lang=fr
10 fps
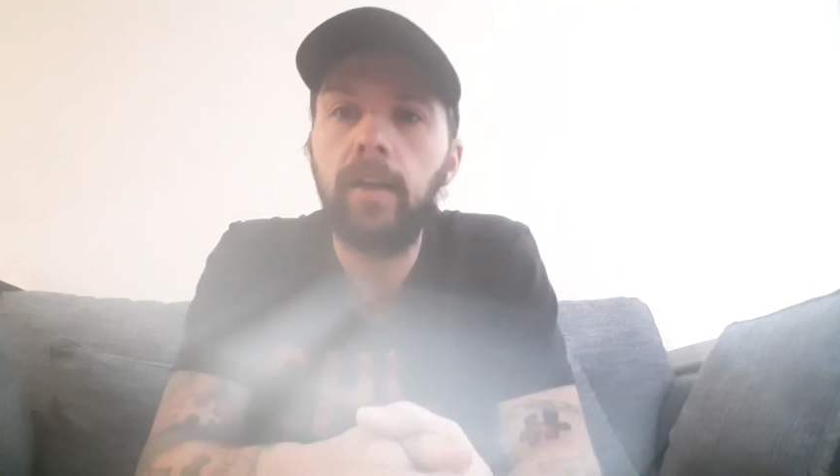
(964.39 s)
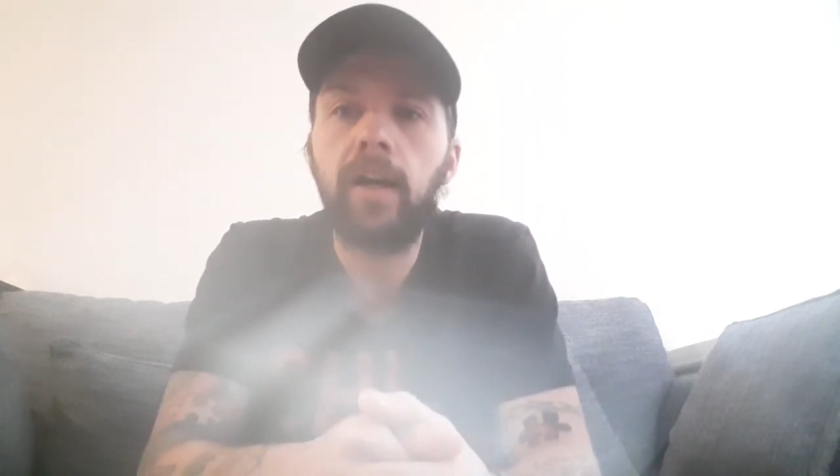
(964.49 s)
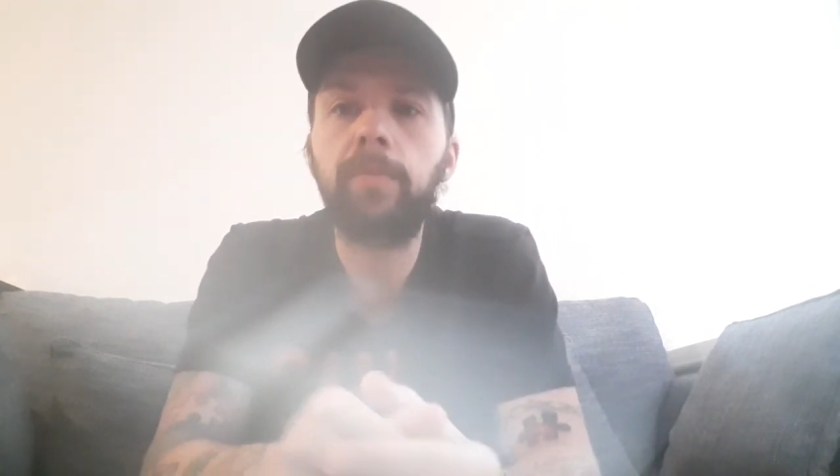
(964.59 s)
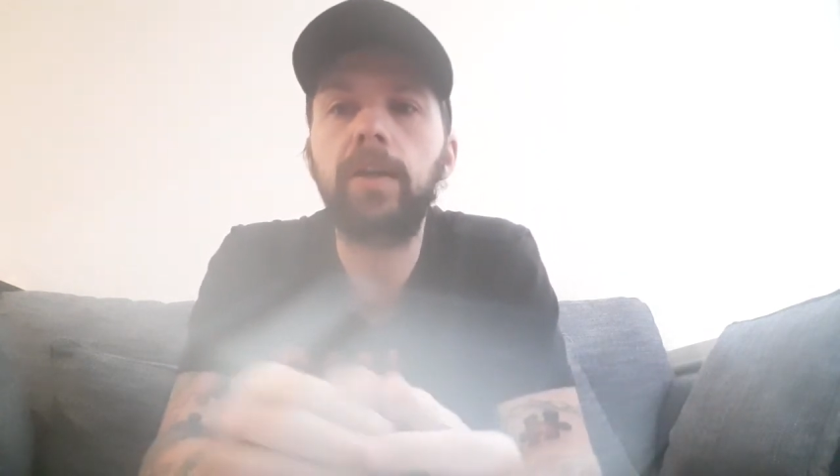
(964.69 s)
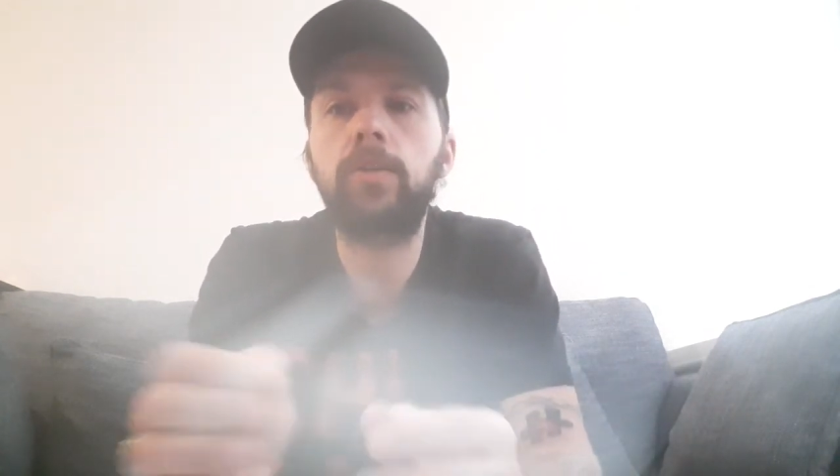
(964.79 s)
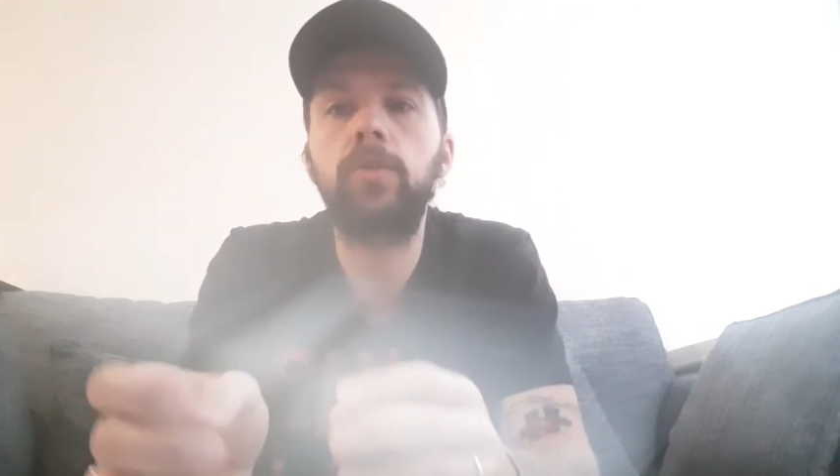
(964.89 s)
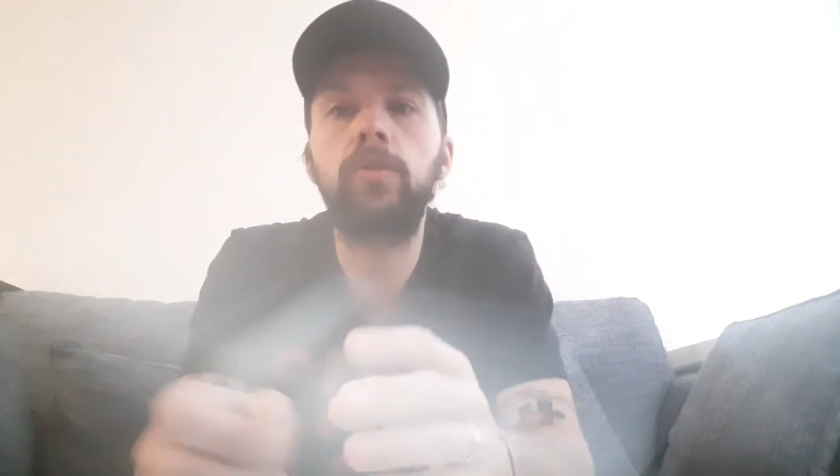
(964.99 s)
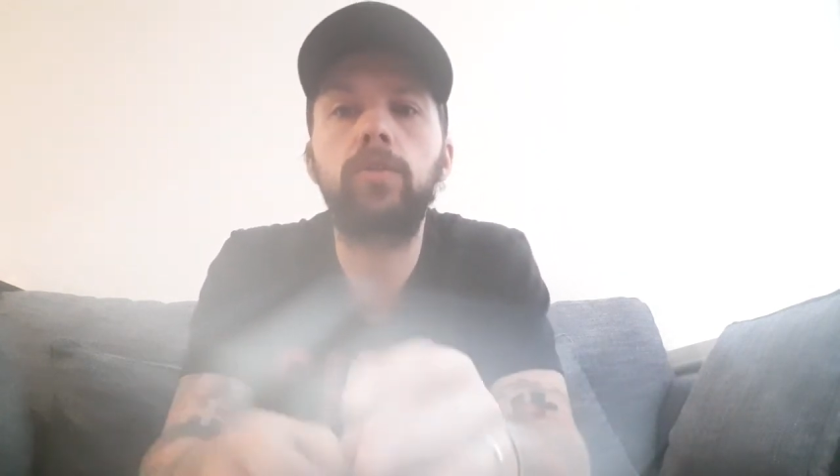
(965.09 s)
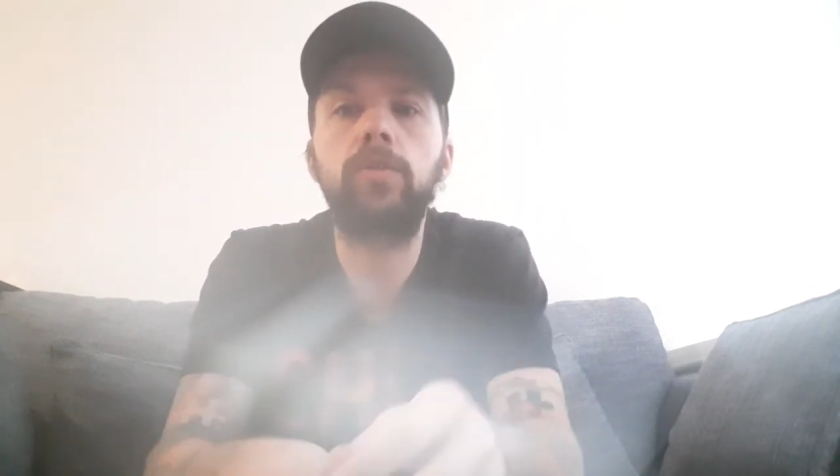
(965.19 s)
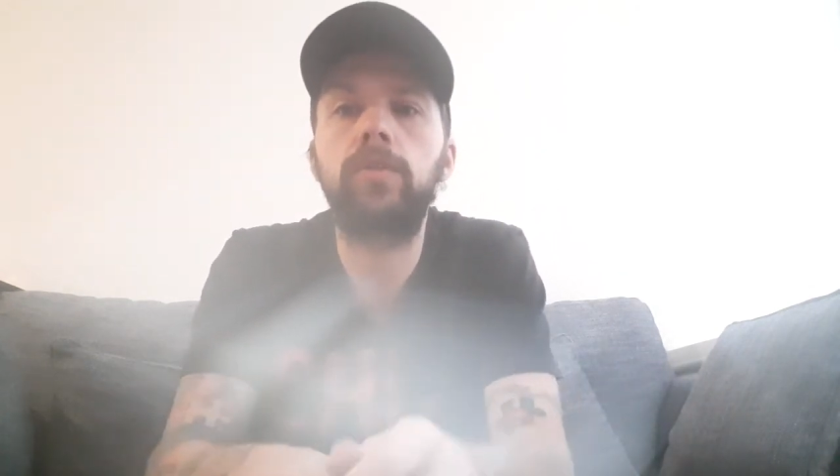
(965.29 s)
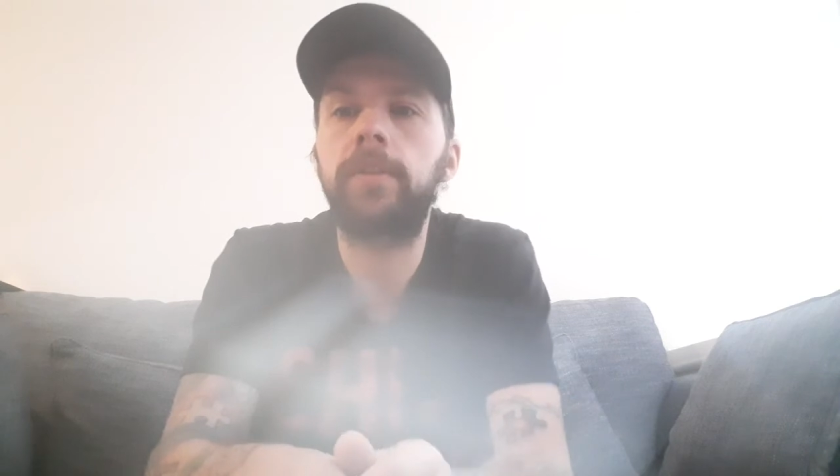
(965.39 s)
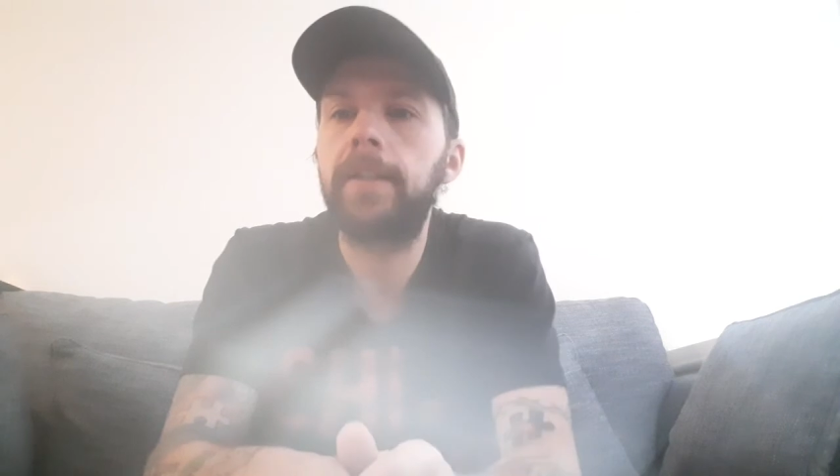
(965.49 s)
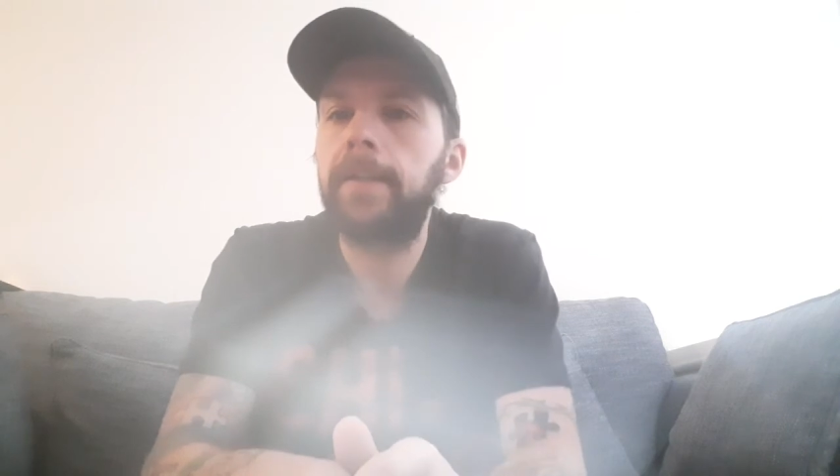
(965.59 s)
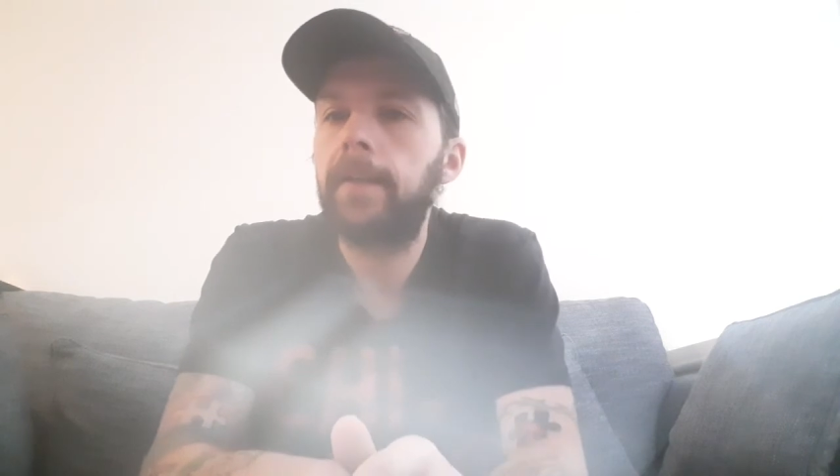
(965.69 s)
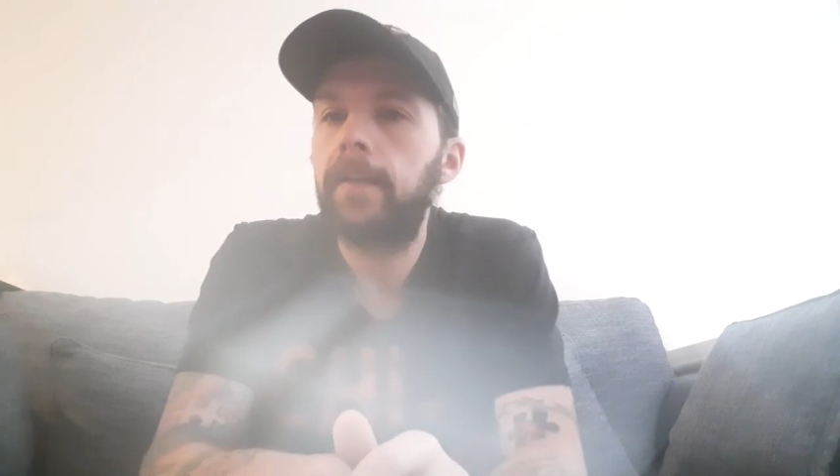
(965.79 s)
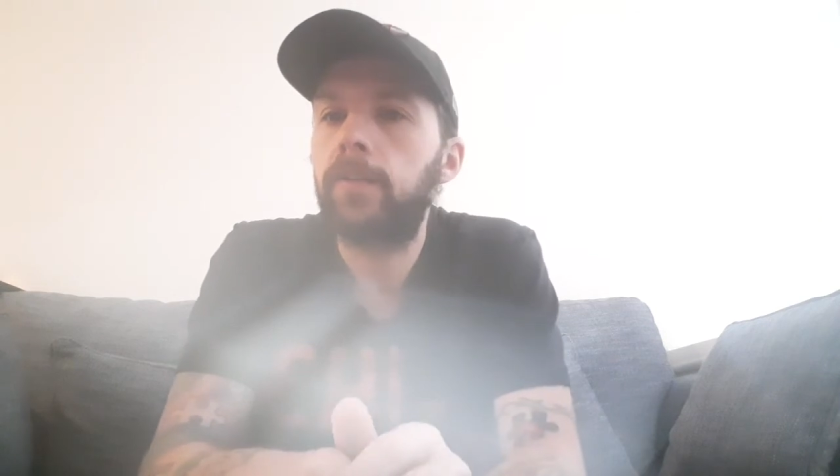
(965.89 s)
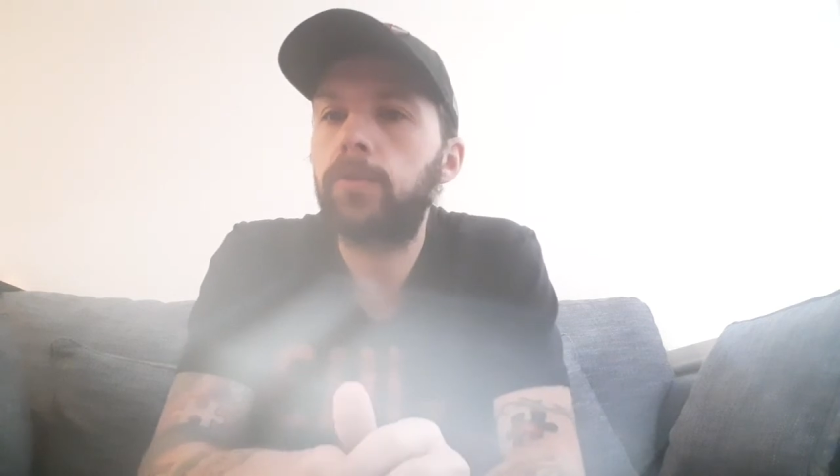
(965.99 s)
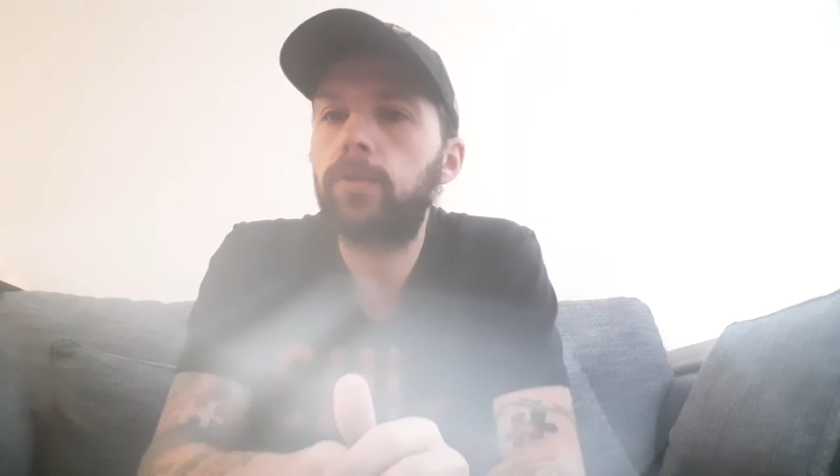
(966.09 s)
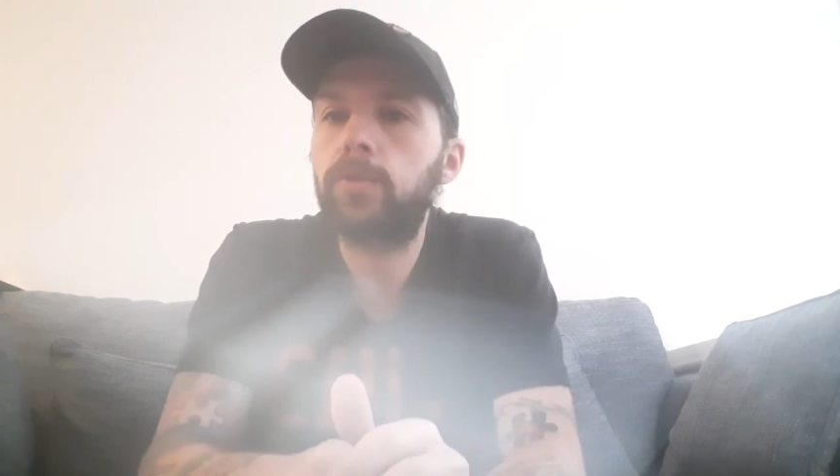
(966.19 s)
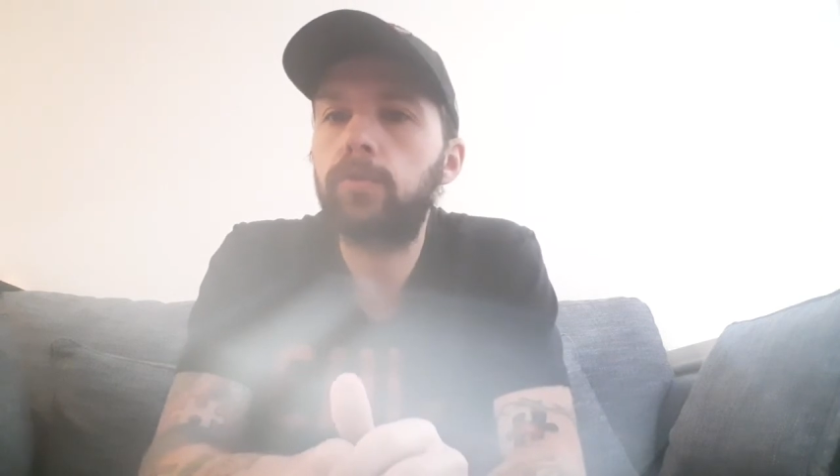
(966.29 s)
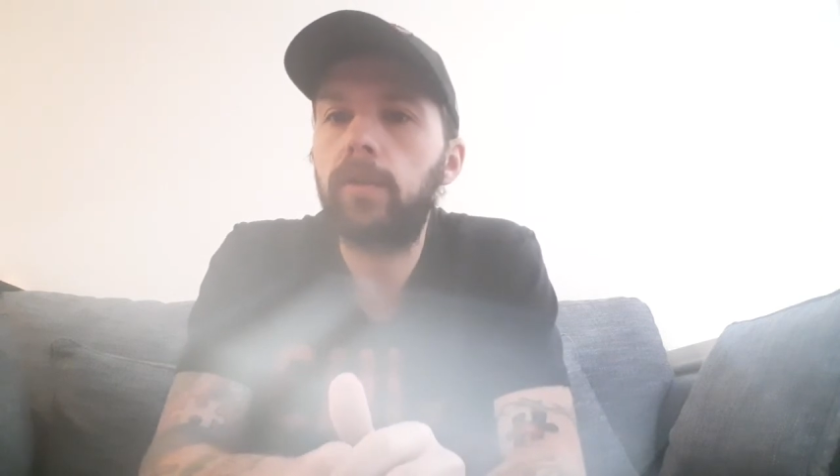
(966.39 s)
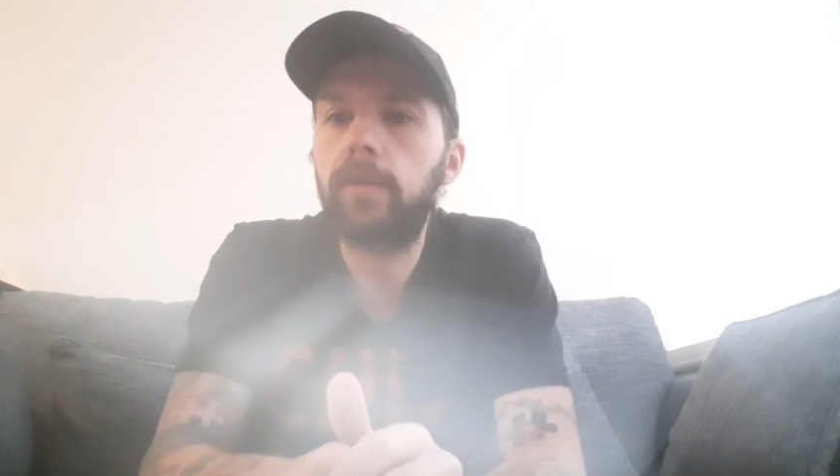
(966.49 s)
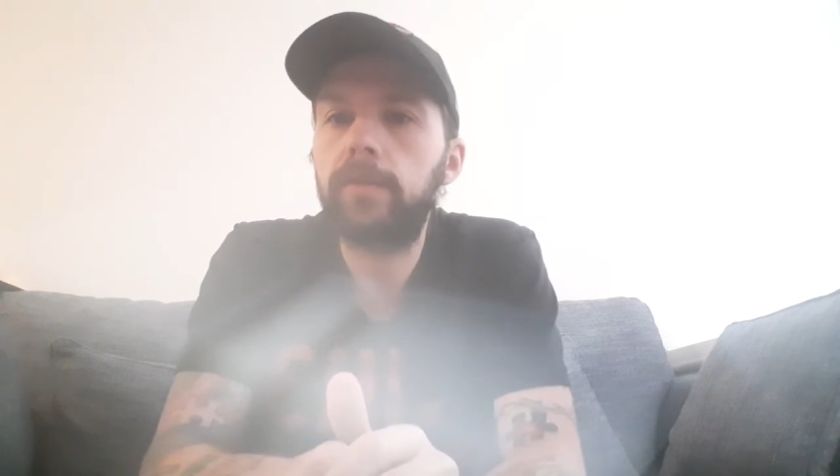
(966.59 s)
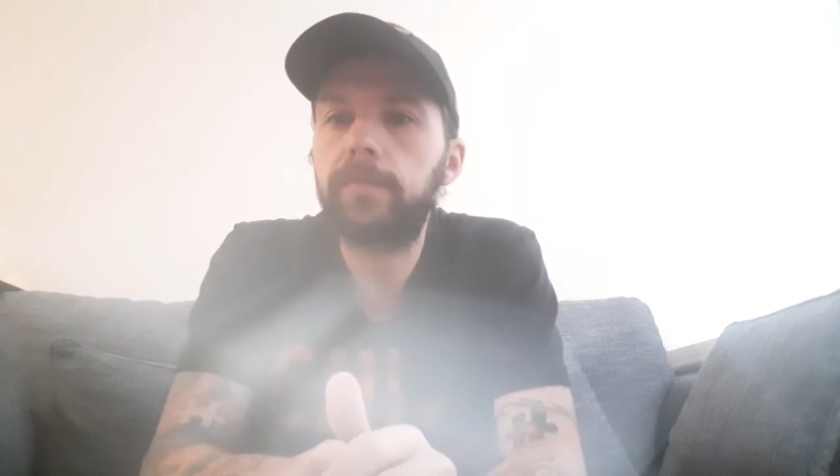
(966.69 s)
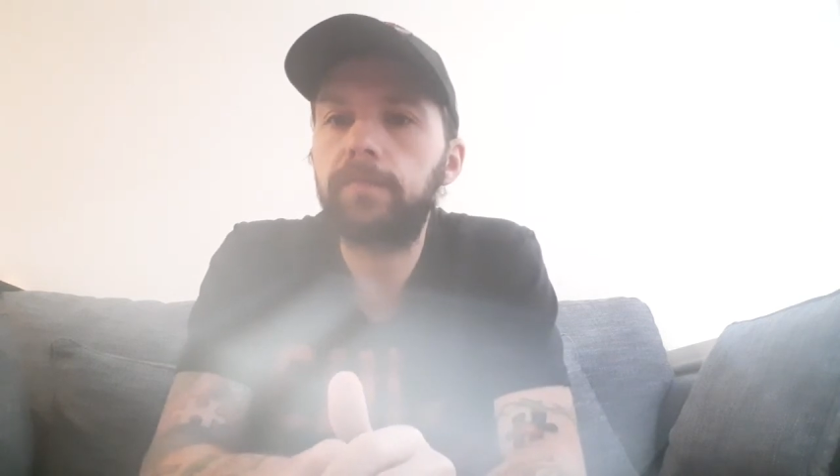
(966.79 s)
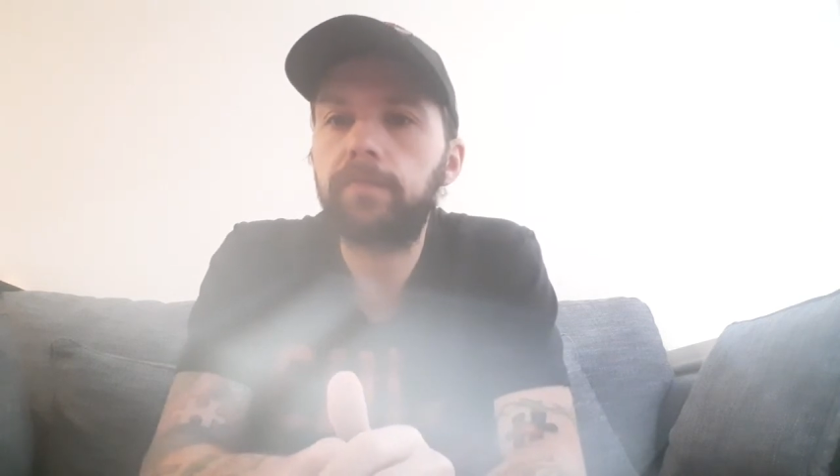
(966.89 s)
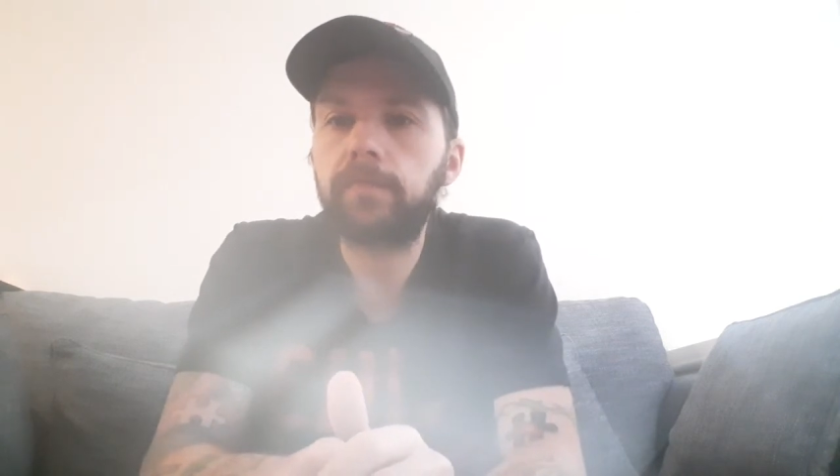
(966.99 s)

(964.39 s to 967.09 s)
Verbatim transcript: Après que, que, ce soit euh,